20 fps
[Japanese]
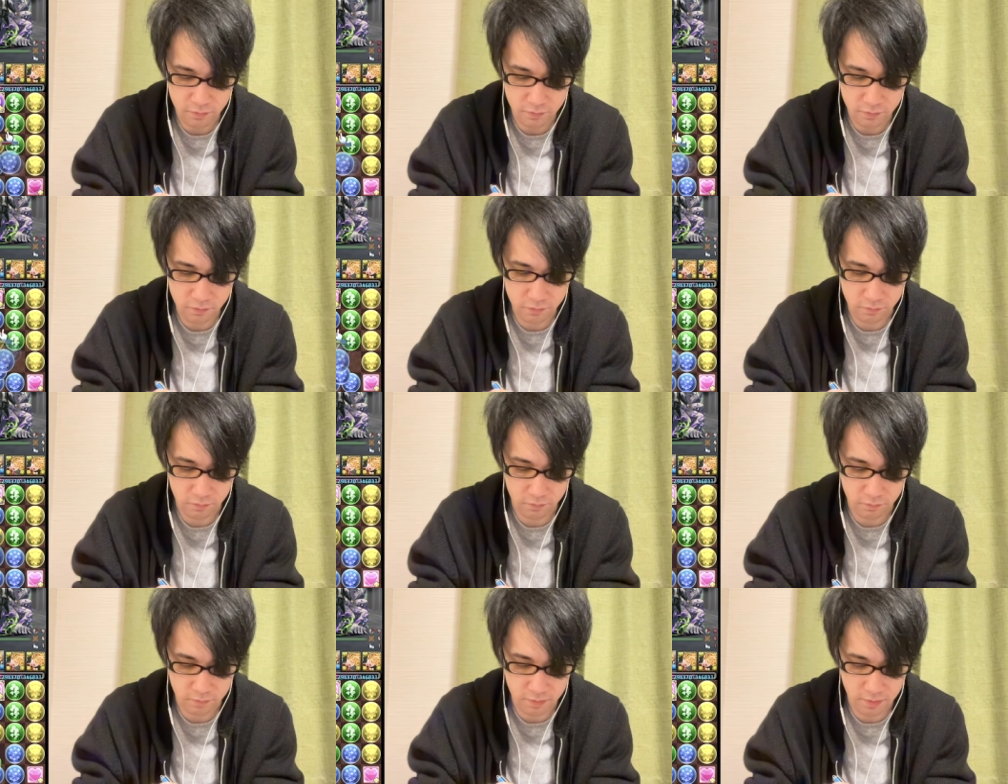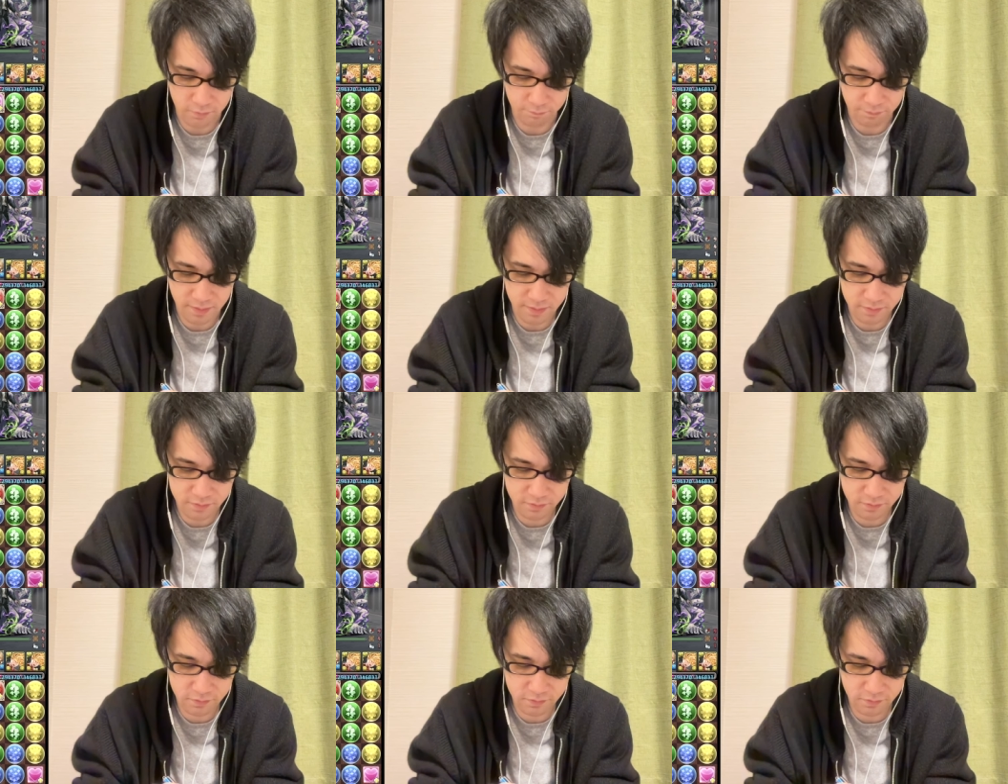ちょっと、あの、
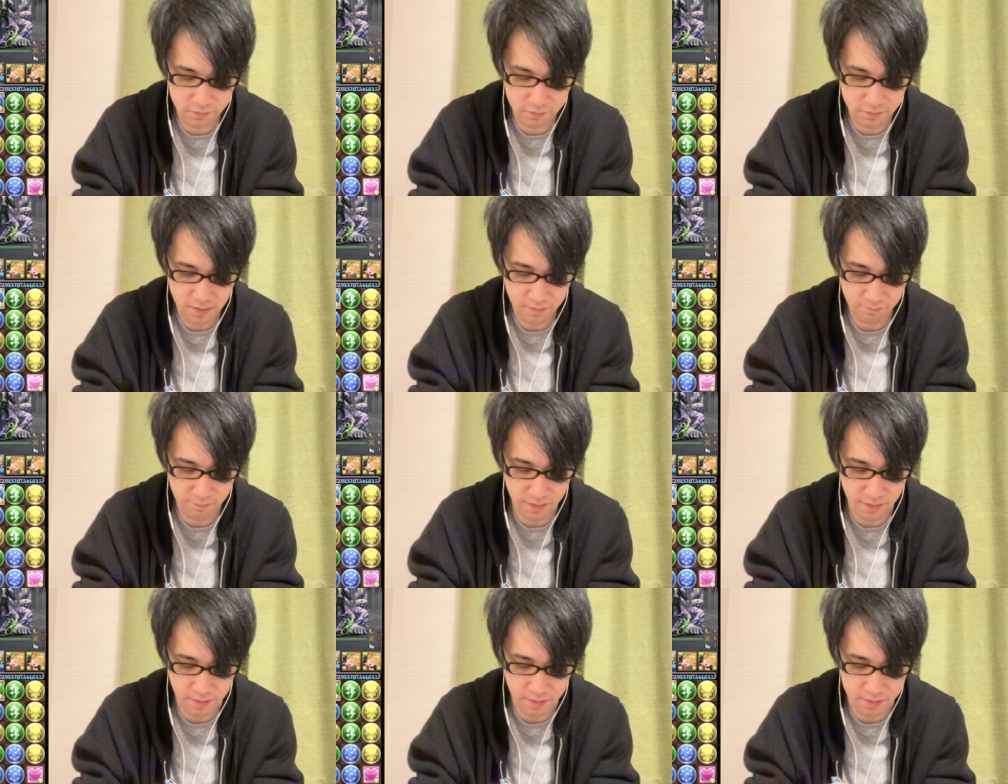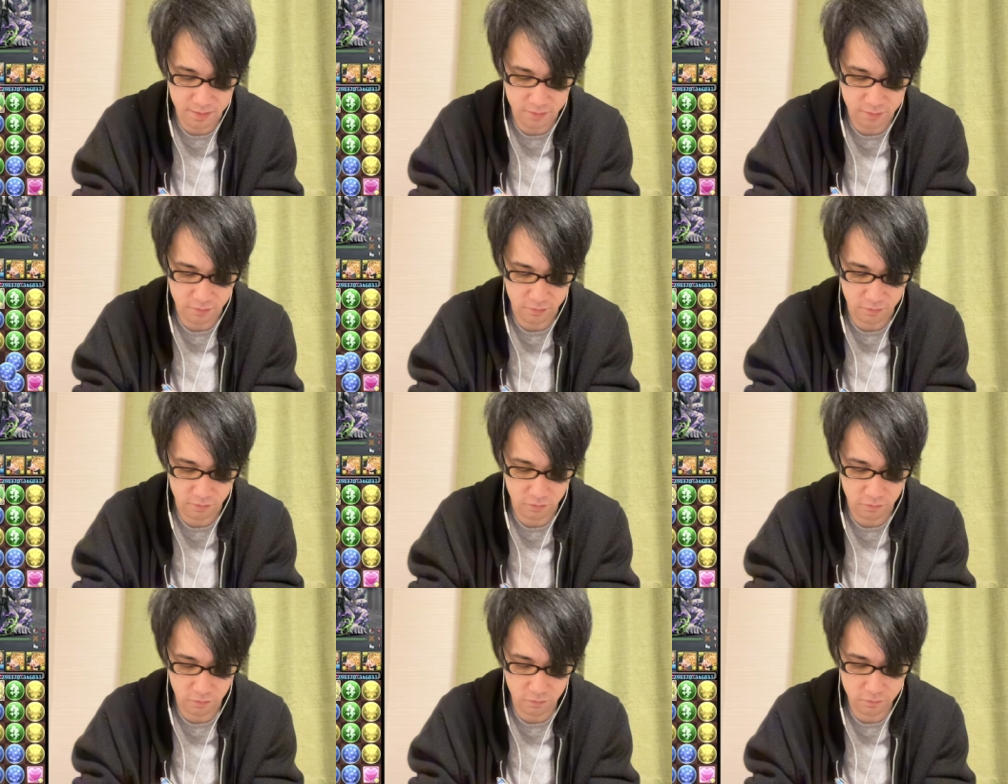パズル力難民からして、ちょっと
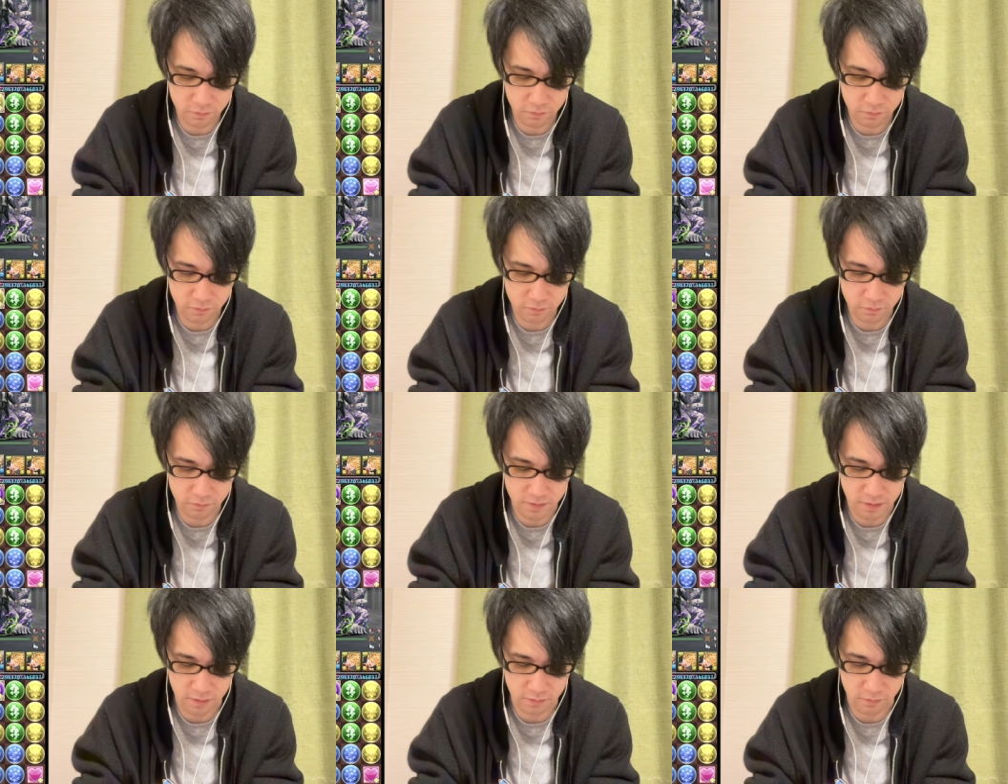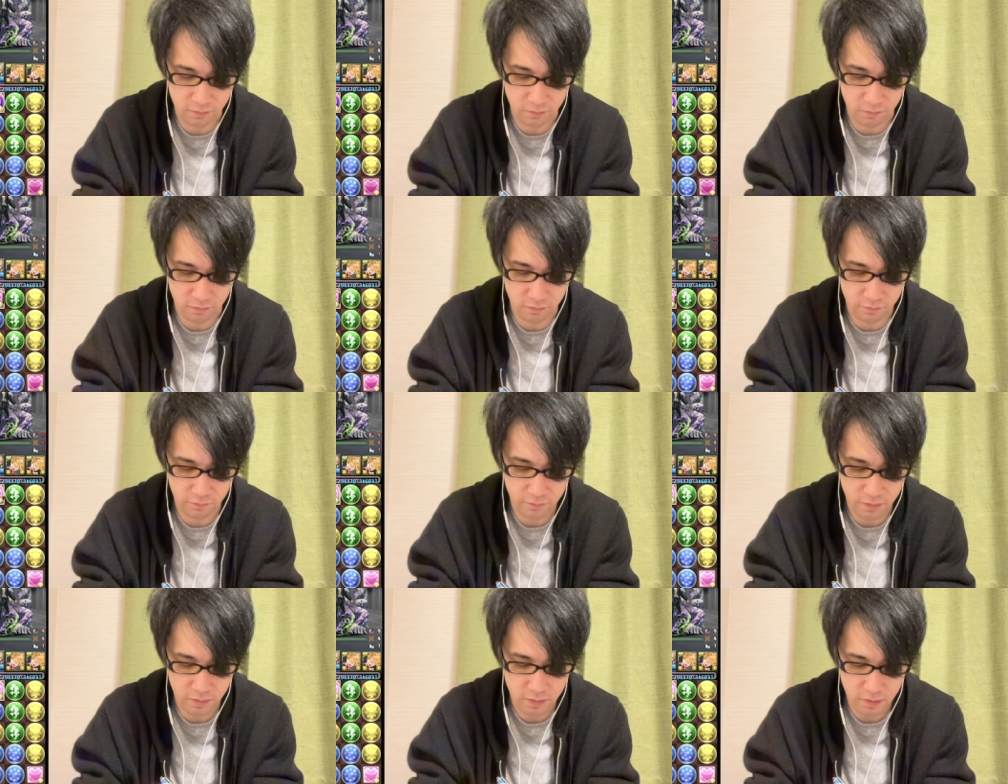高速ルーレット、
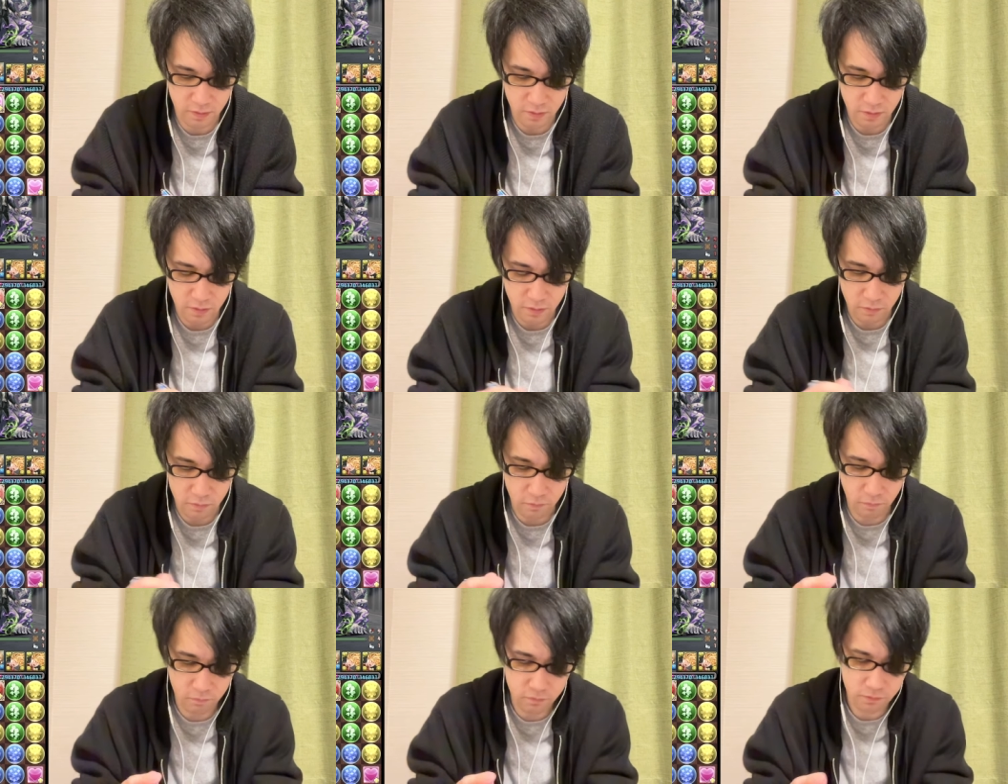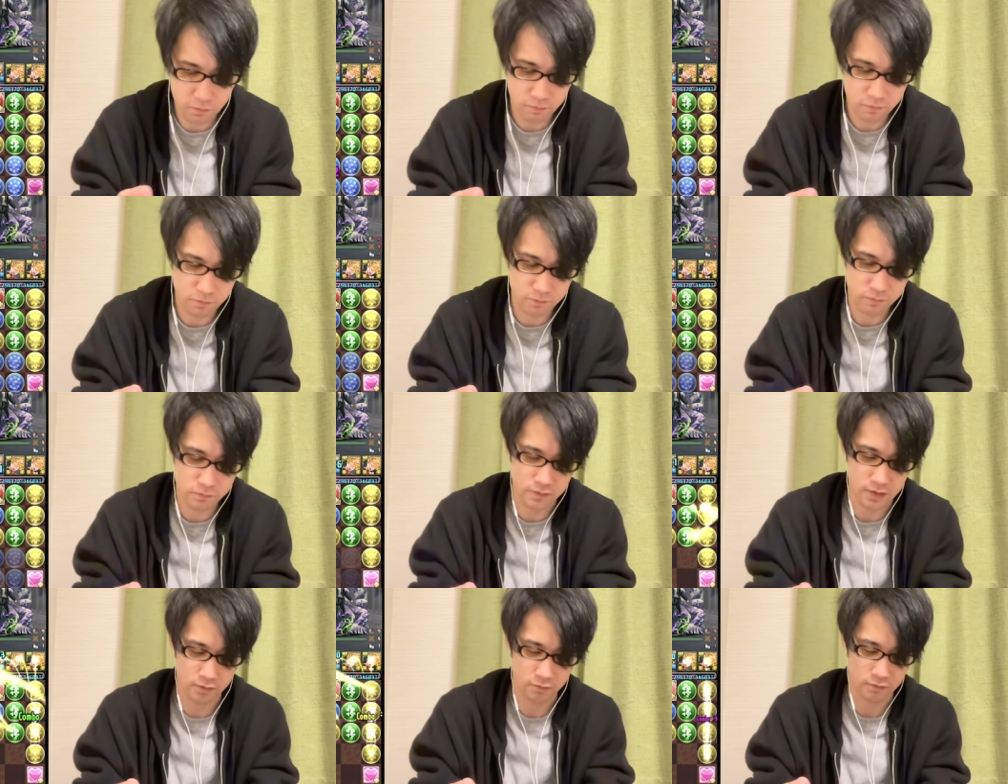高速
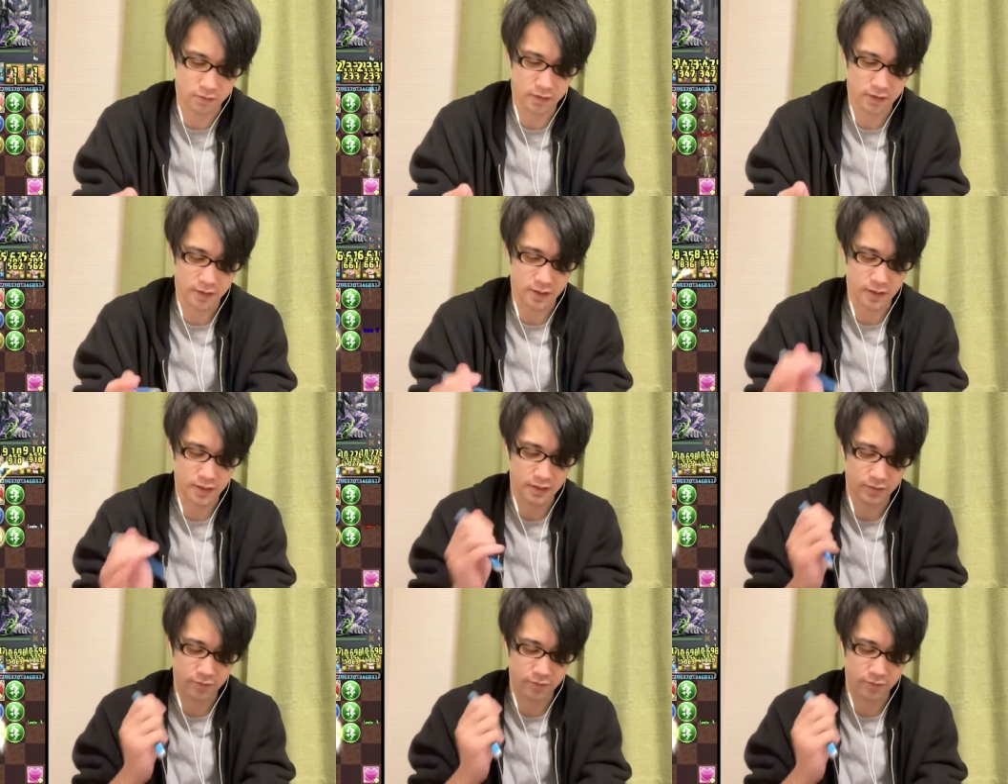ルーレットはね、